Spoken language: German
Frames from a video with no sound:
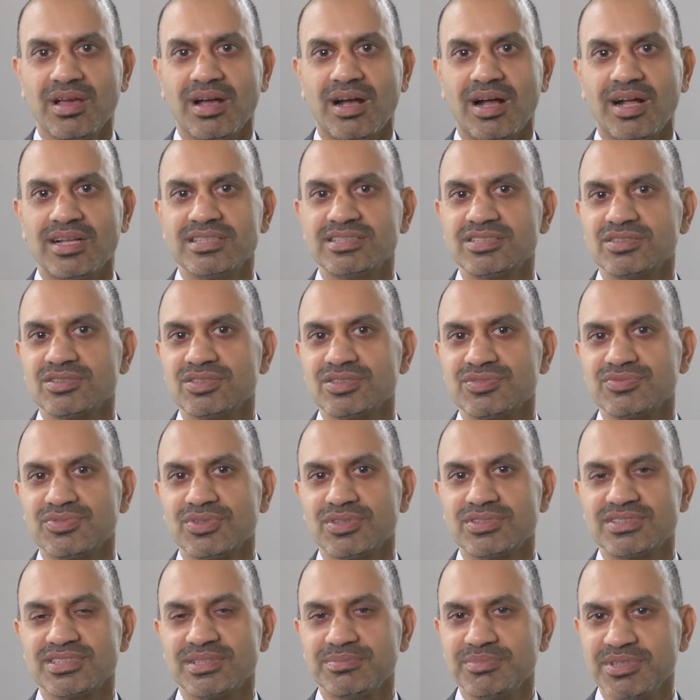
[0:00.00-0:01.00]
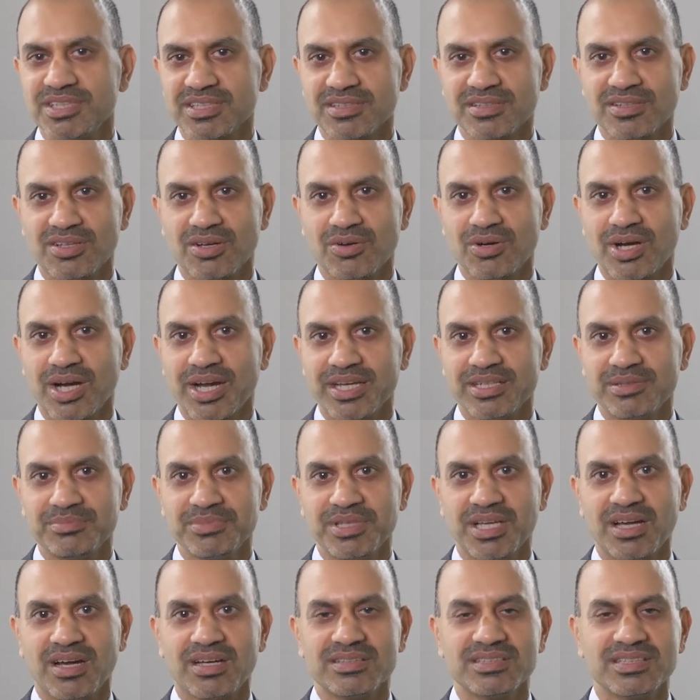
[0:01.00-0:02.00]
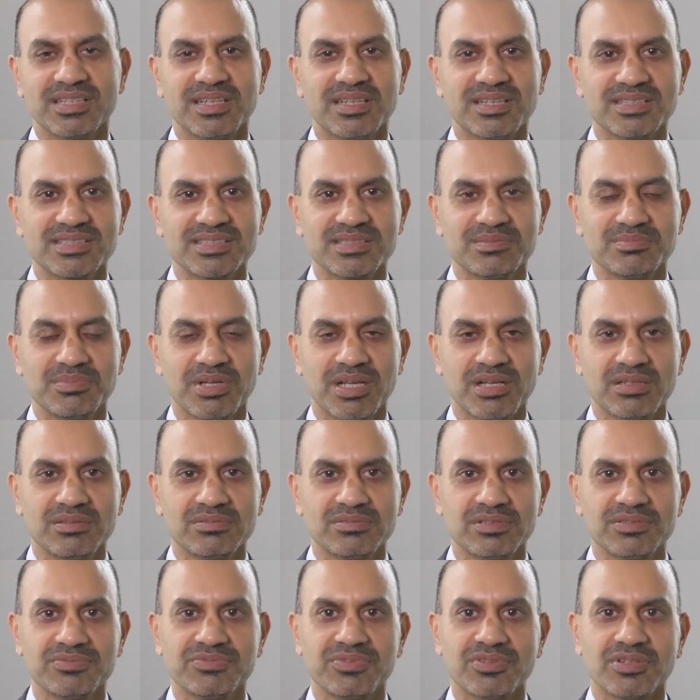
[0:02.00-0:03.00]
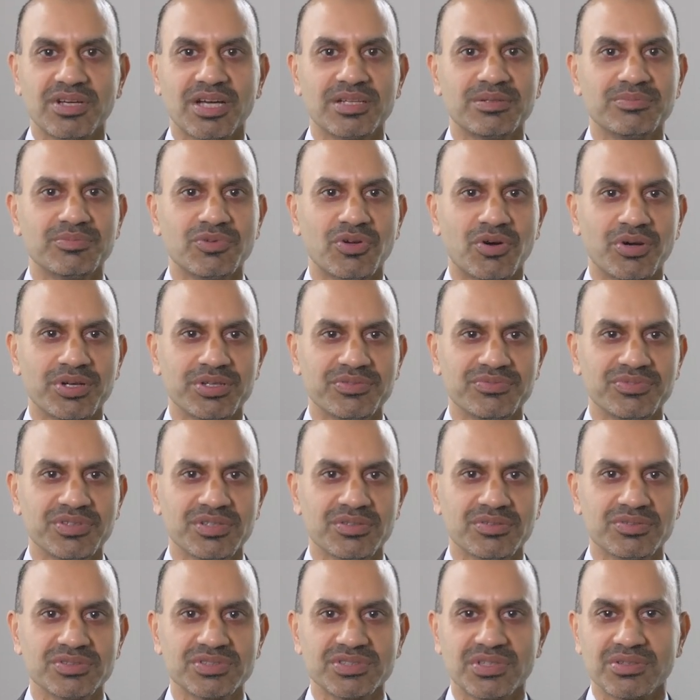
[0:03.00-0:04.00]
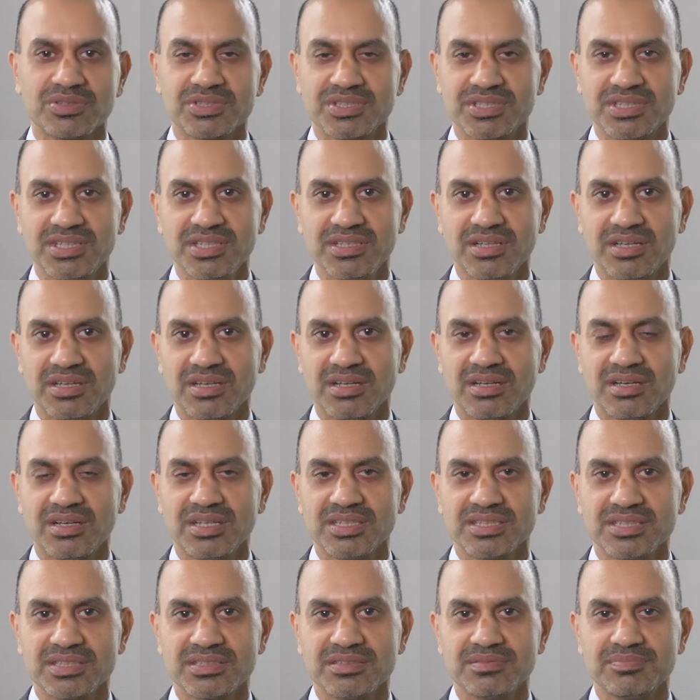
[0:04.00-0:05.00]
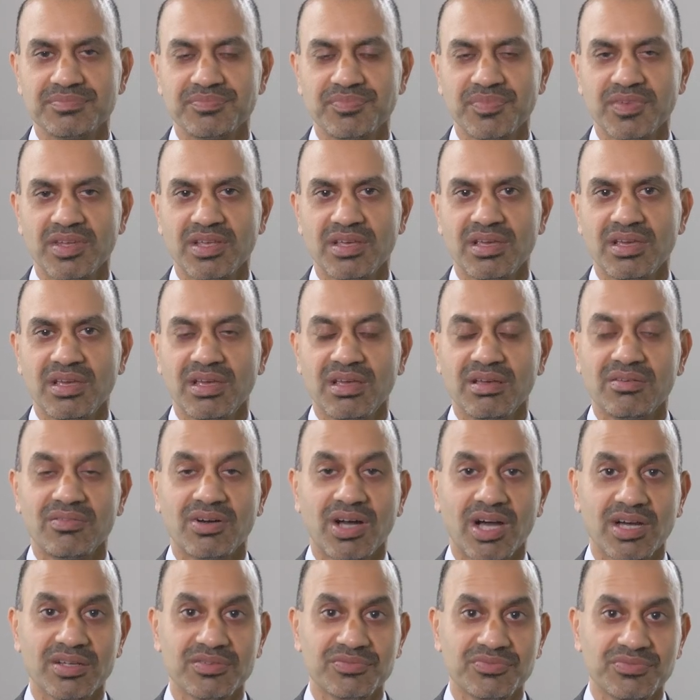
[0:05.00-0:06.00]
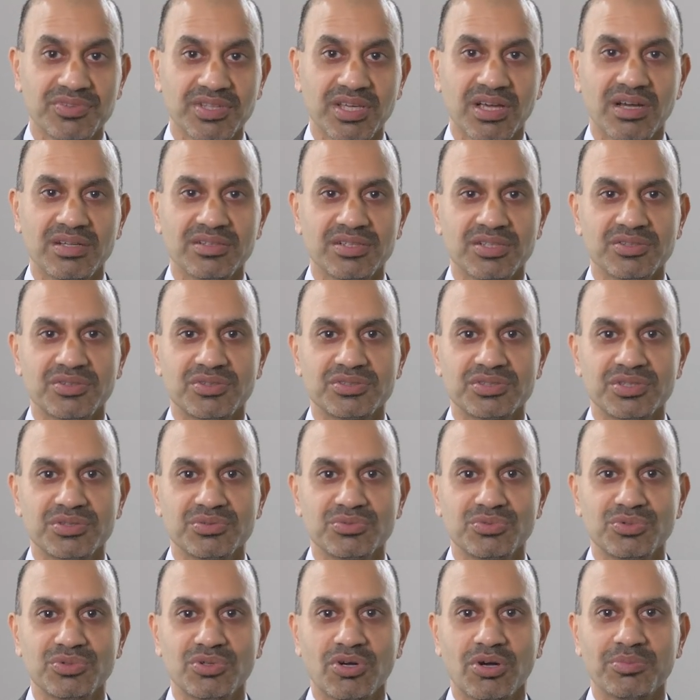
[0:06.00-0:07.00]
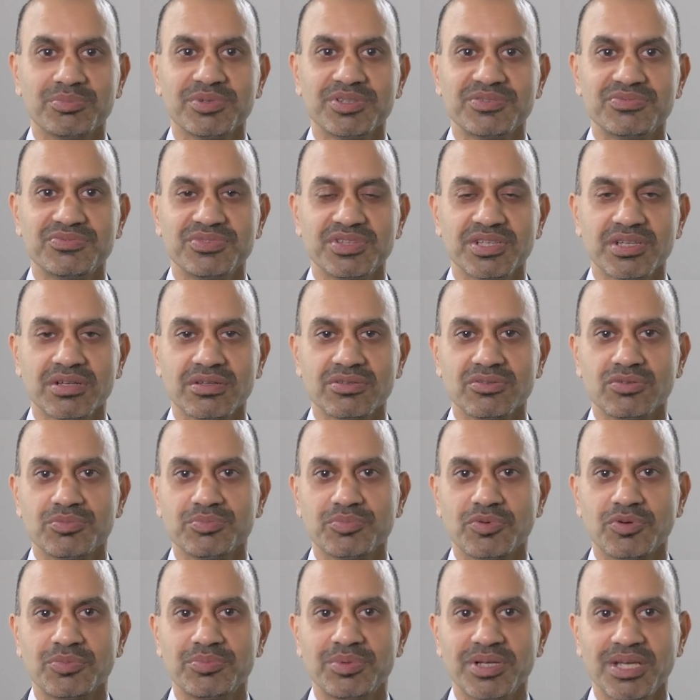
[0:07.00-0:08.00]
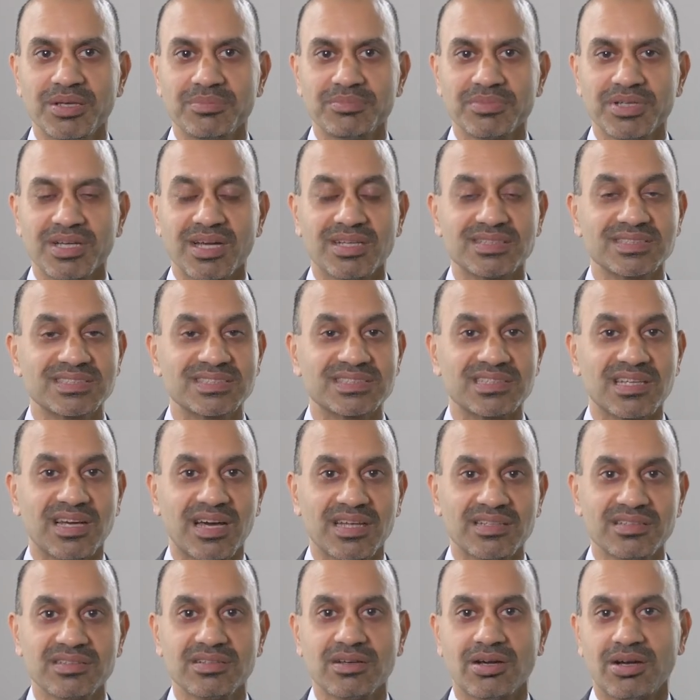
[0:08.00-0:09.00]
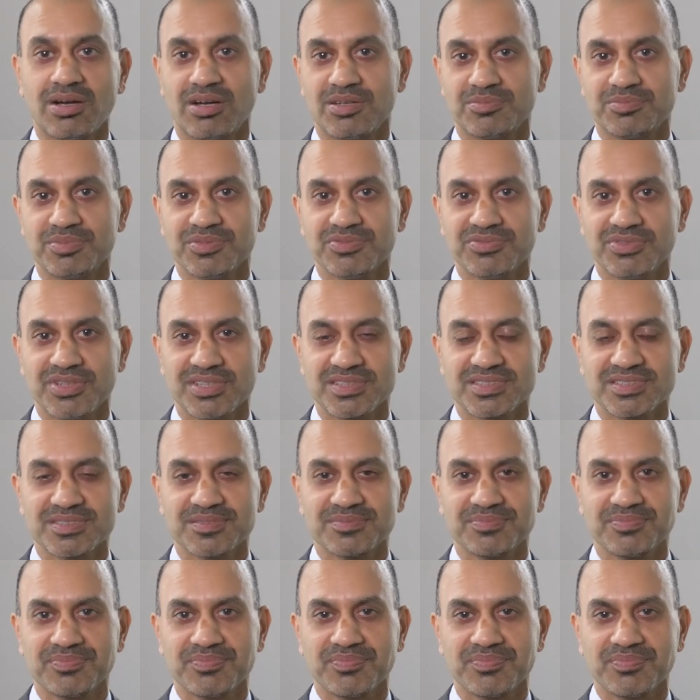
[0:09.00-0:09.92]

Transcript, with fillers: als uns vor ziemlich genau einem Jahr die ersten Meldungen von einem neuen Virus aus China erreichten, waren wir an der JLU noch mit Viren und Problemen ganz anderer Art befasst.